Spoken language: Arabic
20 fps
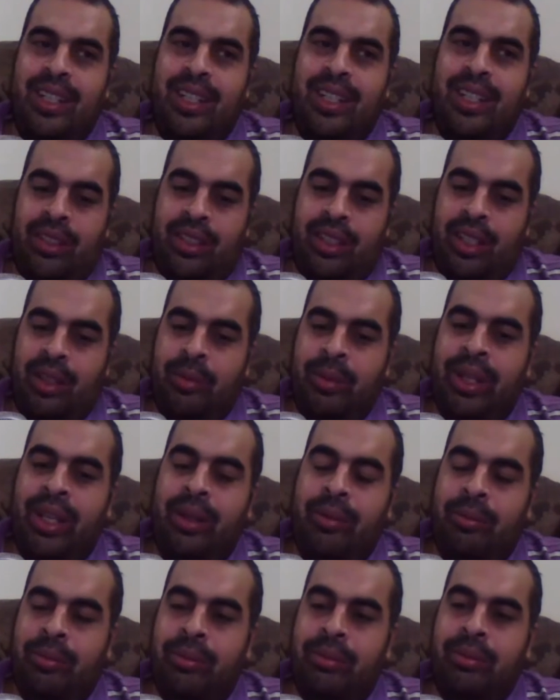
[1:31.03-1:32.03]

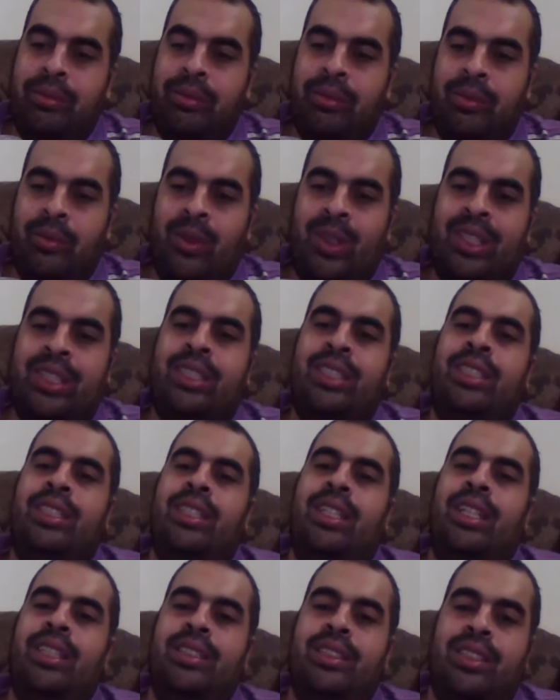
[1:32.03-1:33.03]
الاباء
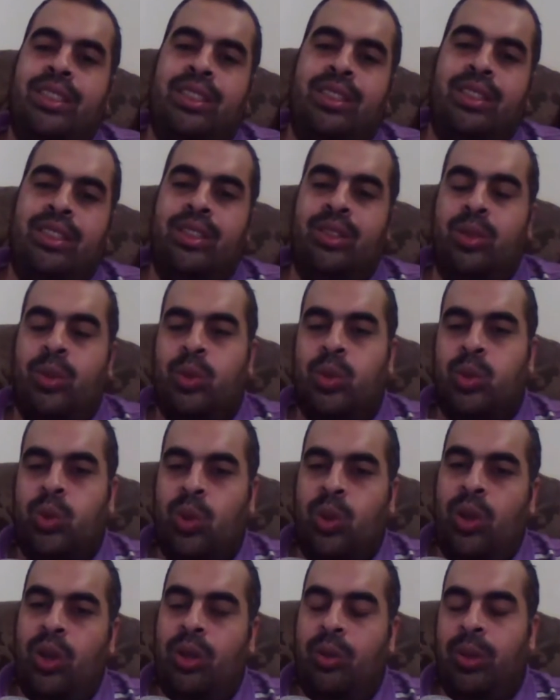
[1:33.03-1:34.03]
واخدين جايزه
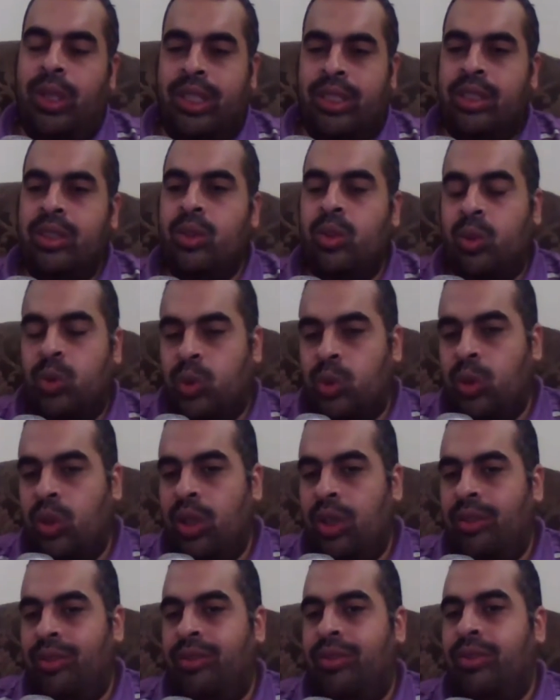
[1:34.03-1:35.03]
دكتوراه واخدين
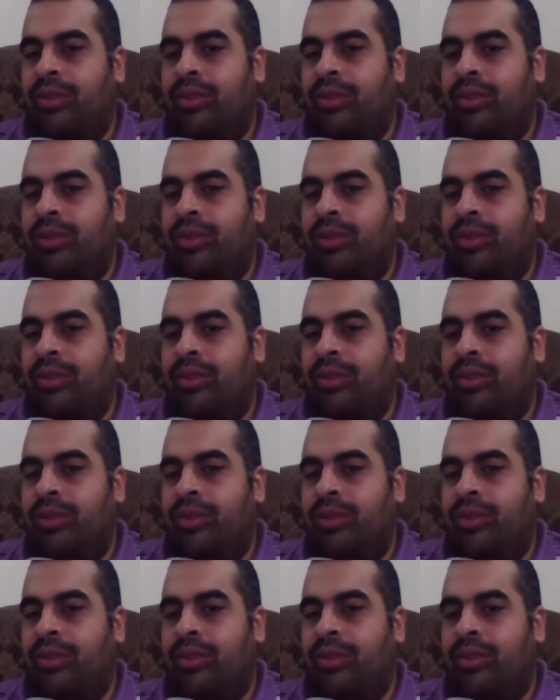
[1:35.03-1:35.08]
دكتوراه